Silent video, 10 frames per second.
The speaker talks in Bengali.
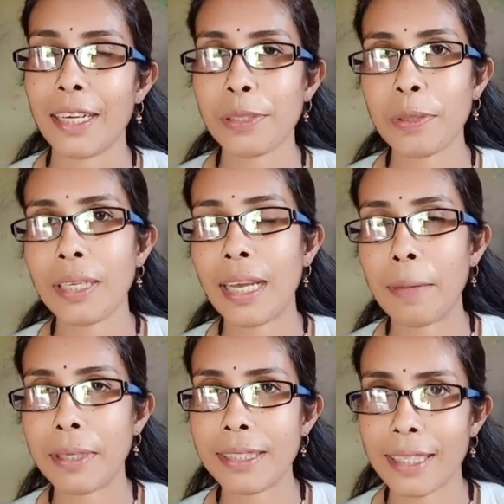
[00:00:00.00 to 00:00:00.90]
আসলে
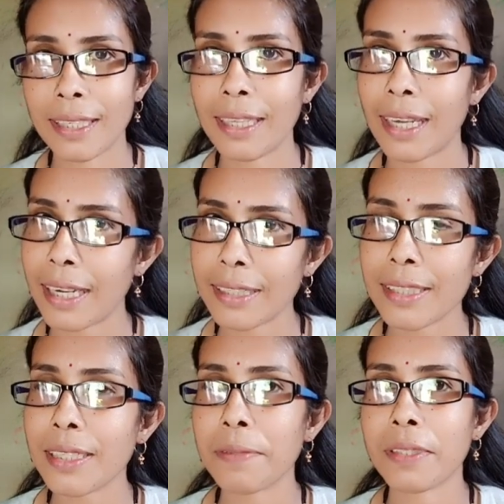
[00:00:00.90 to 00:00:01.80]
আমার চ্যানেলে এক
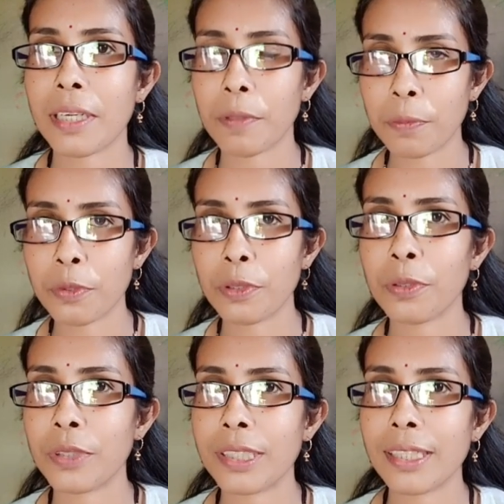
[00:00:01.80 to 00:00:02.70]
হাজার সাবস্ক্রাইবার পূর্ণ
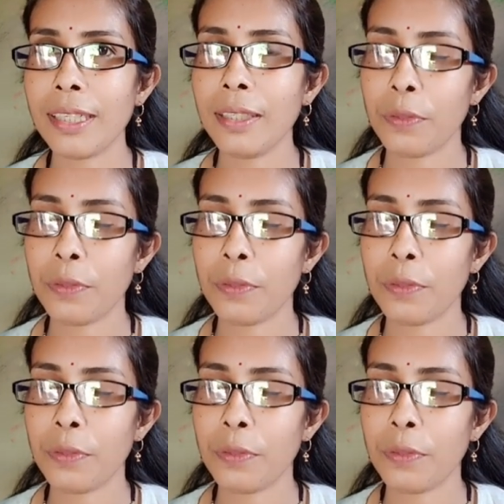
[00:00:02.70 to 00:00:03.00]
হয়েছে